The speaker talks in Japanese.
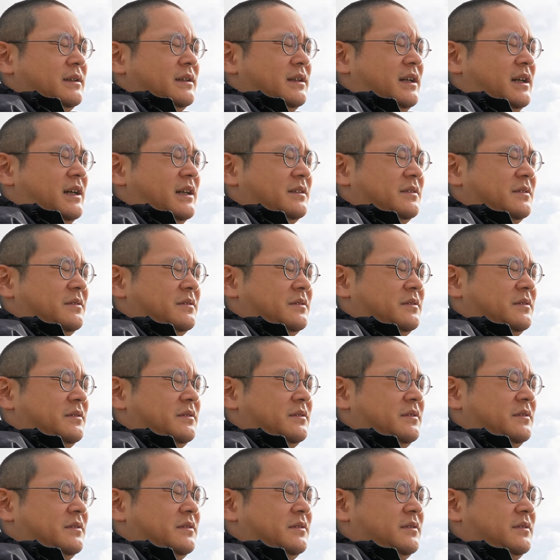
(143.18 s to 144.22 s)
あ
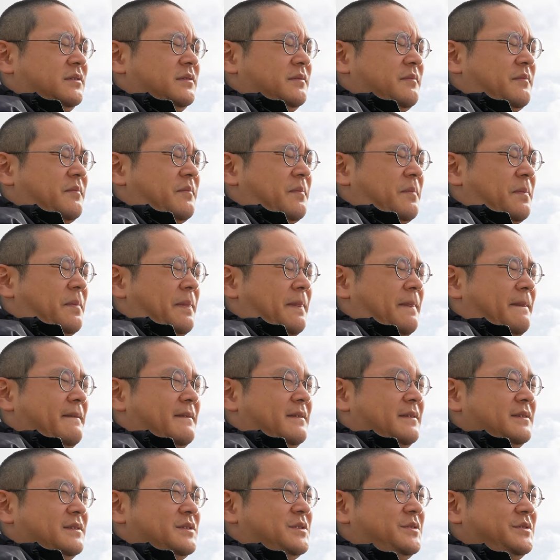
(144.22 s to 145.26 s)
のー
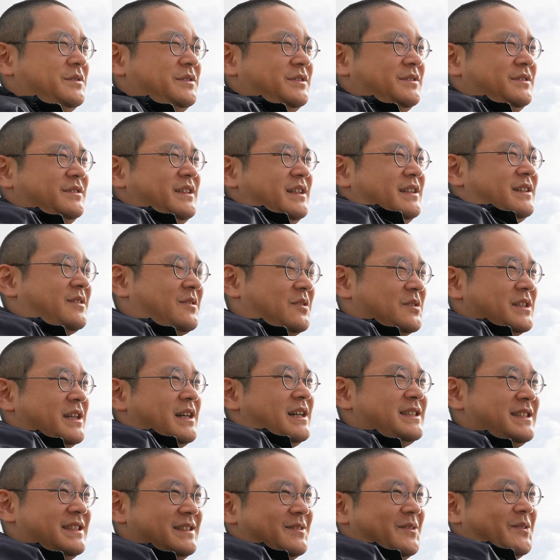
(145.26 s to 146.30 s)
そういうなんか小
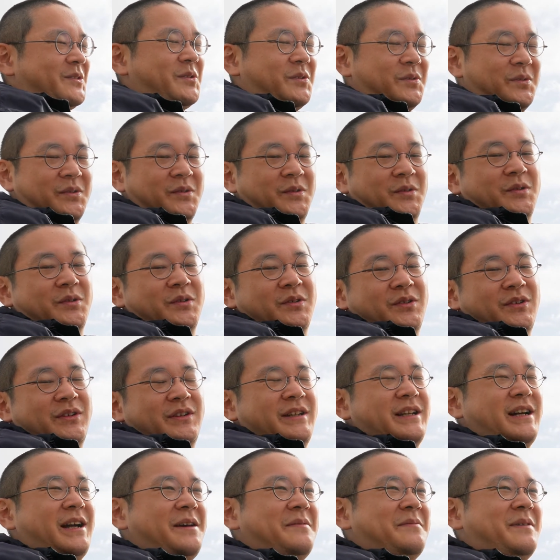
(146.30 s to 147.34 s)
賢しいことを
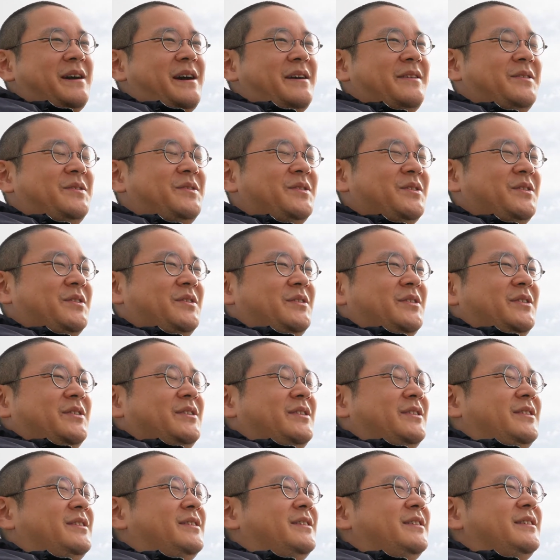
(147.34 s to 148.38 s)
やればやるほど
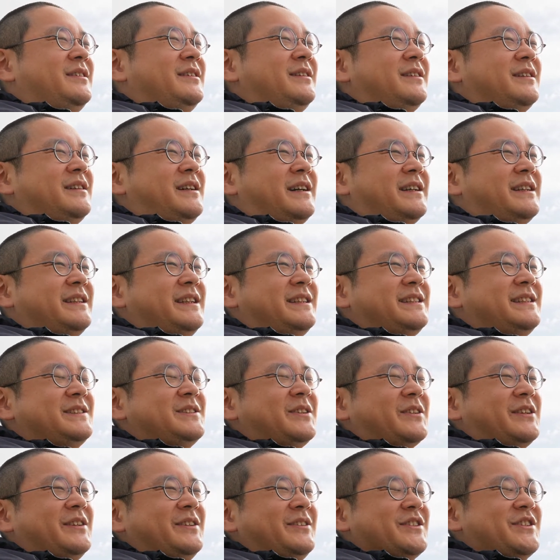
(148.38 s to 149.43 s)
書き出す
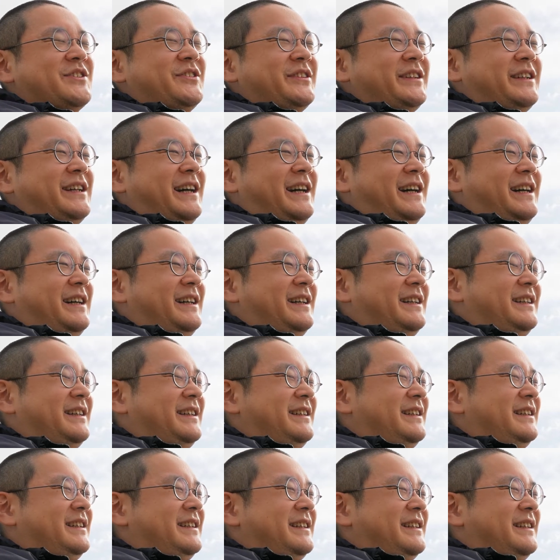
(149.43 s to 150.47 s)
時の処理が
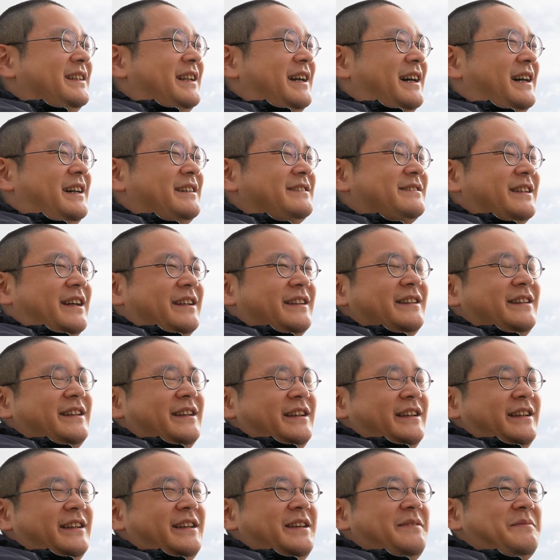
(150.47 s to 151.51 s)
長くなっ
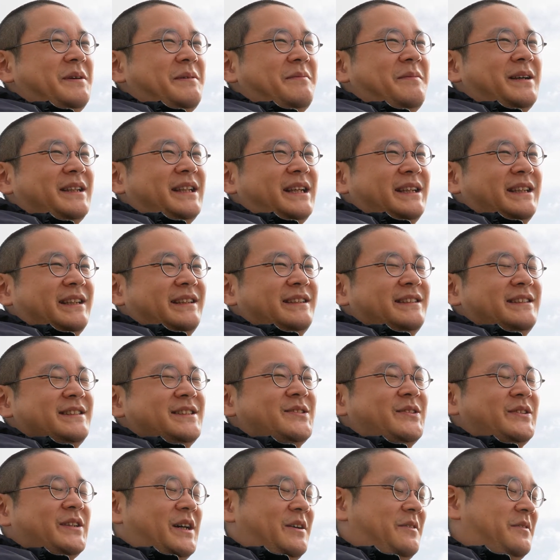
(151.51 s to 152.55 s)
て今まだ
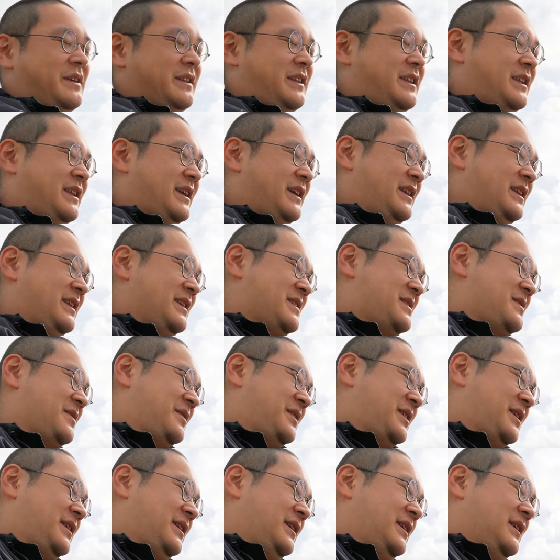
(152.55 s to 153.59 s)
処理が終わってないんですよ
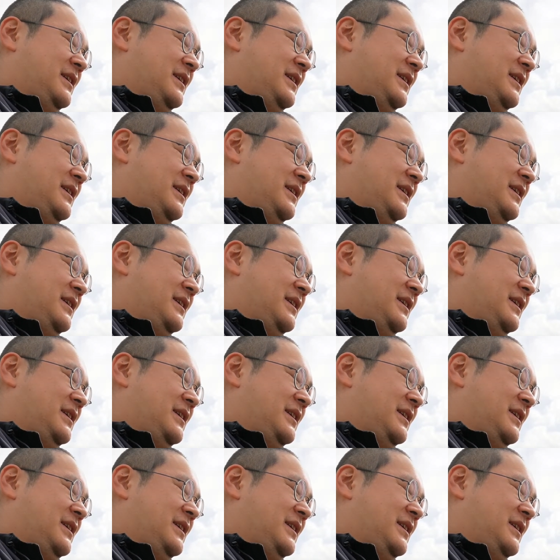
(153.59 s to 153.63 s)
ね